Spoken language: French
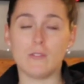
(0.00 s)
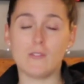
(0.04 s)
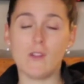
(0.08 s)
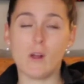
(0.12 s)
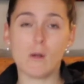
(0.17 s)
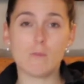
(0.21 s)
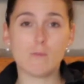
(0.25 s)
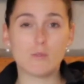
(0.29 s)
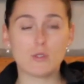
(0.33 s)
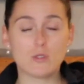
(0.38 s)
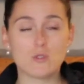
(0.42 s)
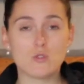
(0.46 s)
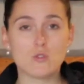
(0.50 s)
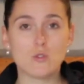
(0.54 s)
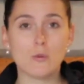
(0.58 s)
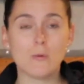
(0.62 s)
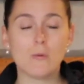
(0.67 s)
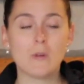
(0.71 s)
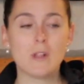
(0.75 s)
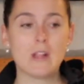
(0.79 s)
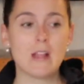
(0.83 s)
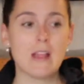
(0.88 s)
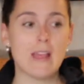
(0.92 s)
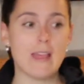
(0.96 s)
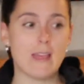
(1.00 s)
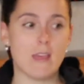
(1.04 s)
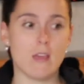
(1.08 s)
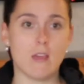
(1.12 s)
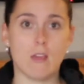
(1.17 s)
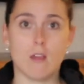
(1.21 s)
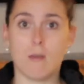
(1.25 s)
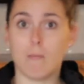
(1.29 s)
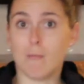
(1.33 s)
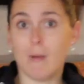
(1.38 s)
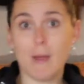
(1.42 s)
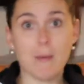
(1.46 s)
dans le bas du dos,
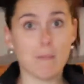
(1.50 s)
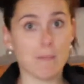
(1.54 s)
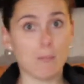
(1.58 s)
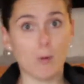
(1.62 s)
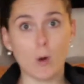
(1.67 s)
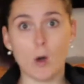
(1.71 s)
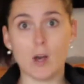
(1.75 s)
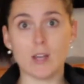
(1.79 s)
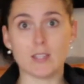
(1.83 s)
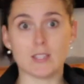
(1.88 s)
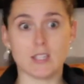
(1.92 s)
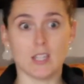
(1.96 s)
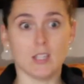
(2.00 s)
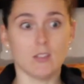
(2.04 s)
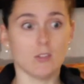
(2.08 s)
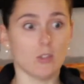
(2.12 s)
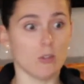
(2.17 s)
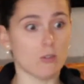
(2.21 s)
même pas enceinte.